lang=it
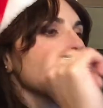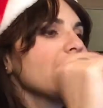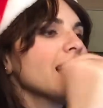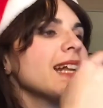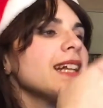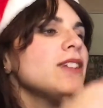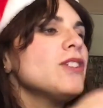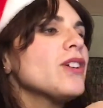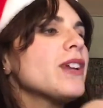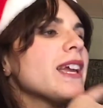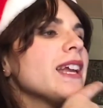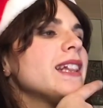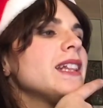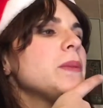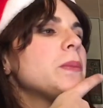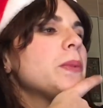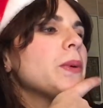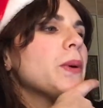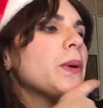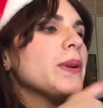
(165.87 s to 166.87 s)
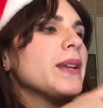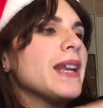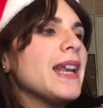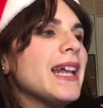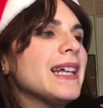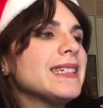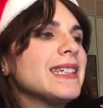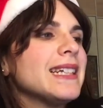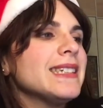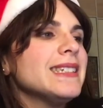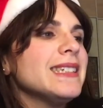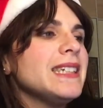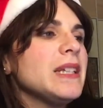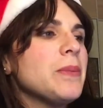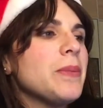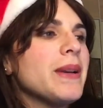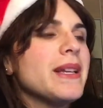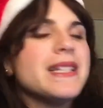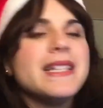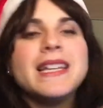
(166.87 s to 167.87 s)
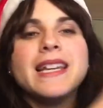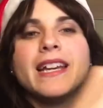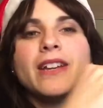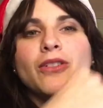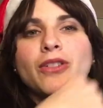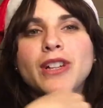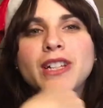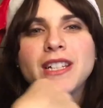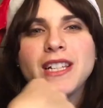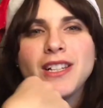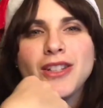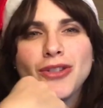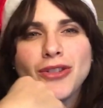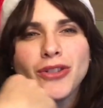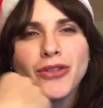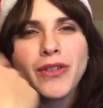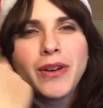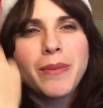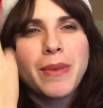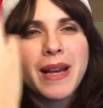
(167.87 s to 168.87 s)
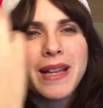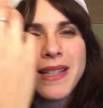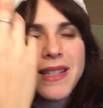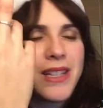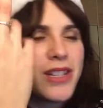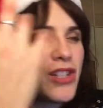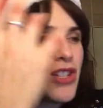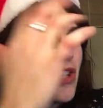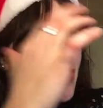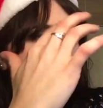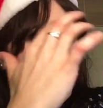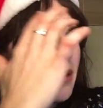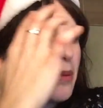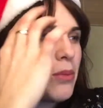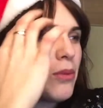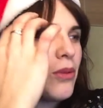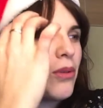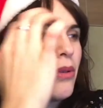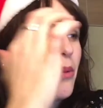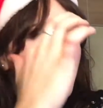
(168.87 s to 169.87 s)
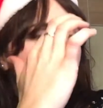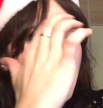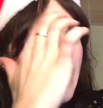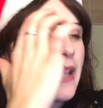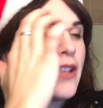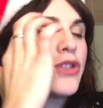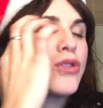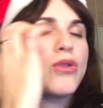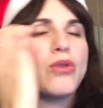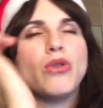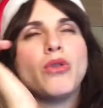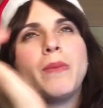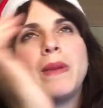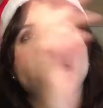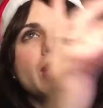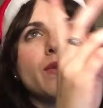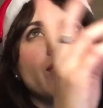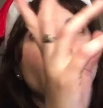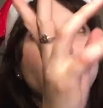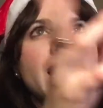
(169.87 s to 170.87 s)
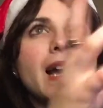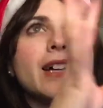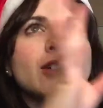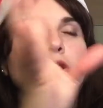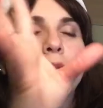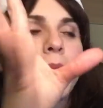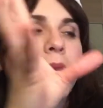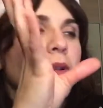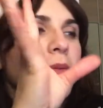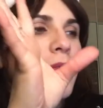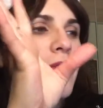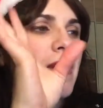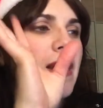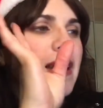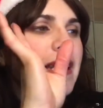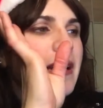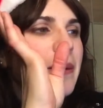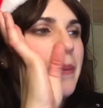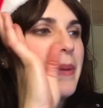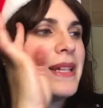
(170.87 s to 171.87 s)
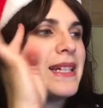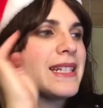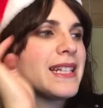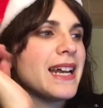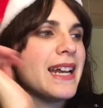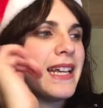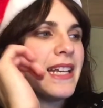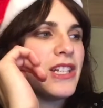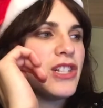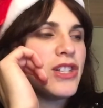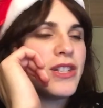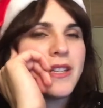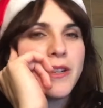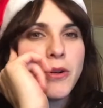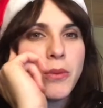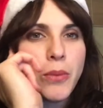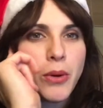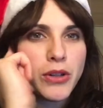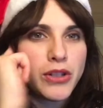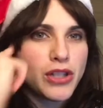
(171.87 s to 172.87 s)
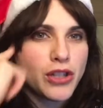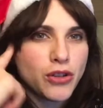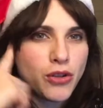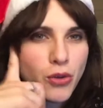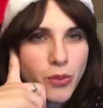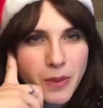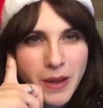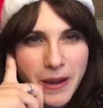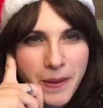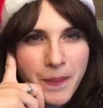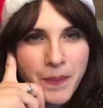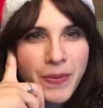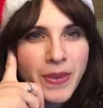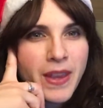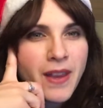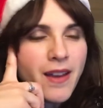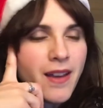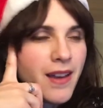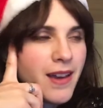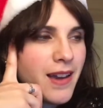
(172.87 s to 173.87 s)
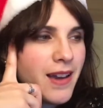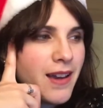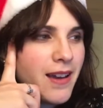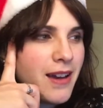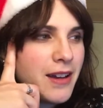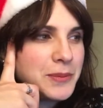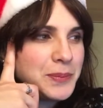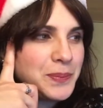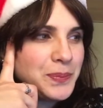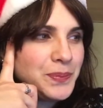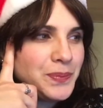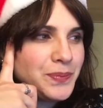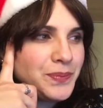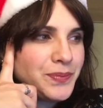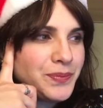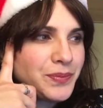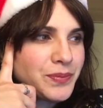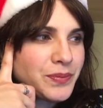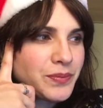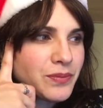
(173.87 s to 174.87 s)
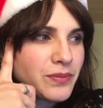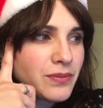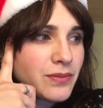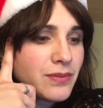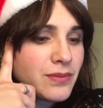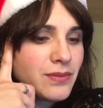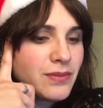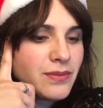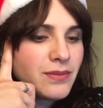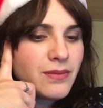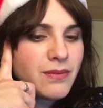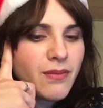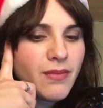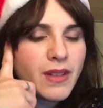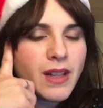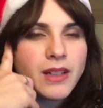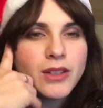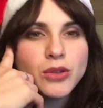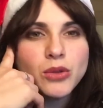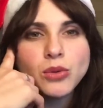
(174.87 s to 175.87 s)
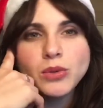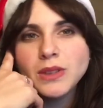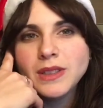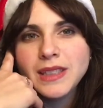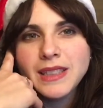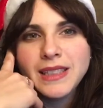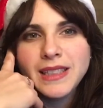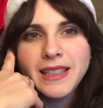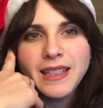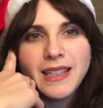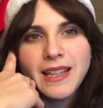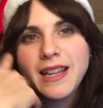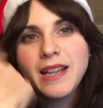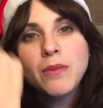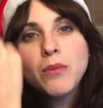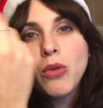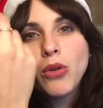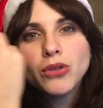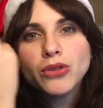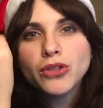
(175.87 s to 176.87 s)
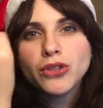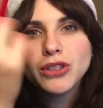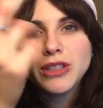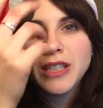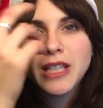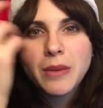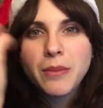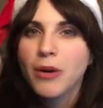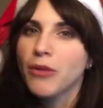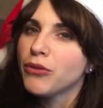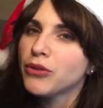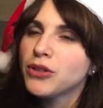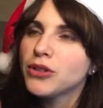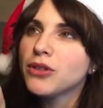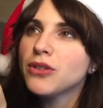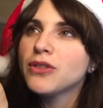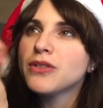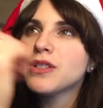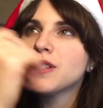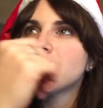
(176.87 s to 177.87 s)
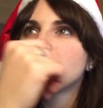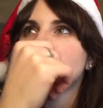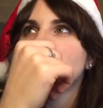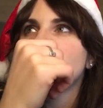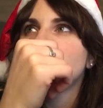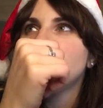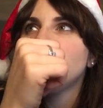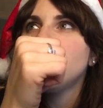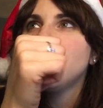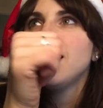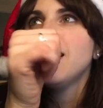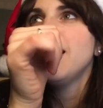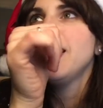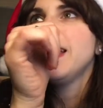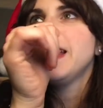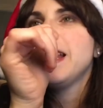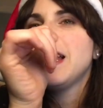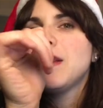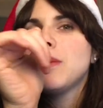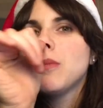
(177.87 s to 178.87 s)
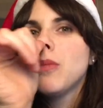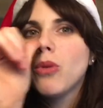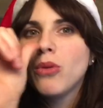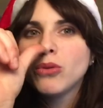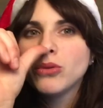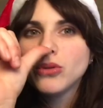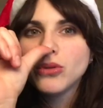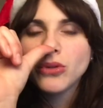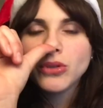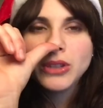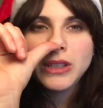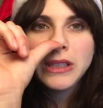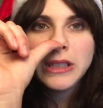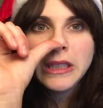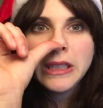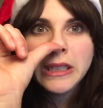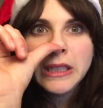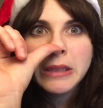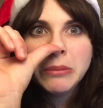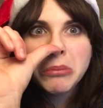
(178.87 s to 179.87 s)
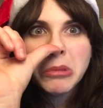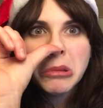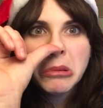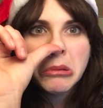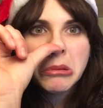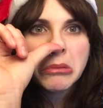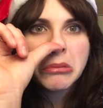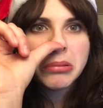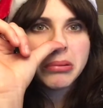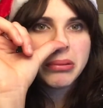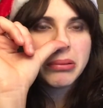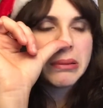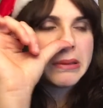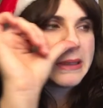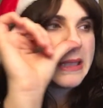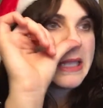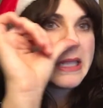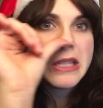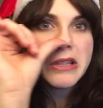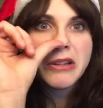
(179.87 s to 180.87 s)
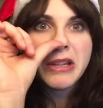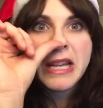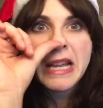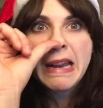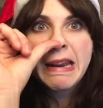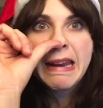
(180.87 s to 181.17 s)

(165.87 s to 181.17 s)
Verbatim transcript: Credo che tipo nell'Atlante dei paesi che non esistono dovrebbe esserci tipo, adesso non l'ho mai sfogliato, però mi viene da pensare che ci siano posti come... Ehm, tutto il mondo di Game of Thrones, il mondo di boh, del Signore degli